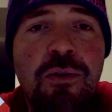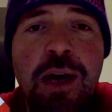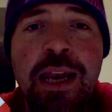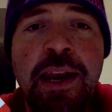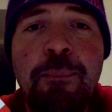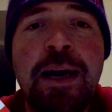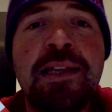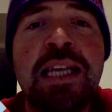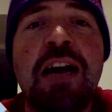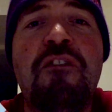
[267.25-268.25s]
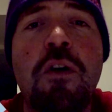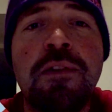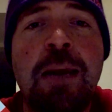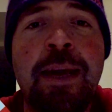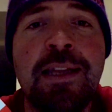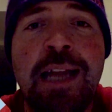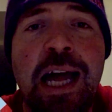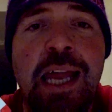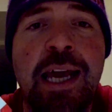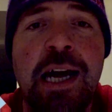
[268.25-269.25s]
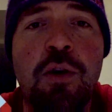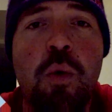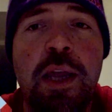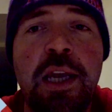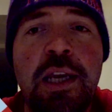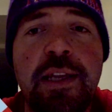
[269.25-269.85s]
Quella è una partita fondamentale, caro Guerini.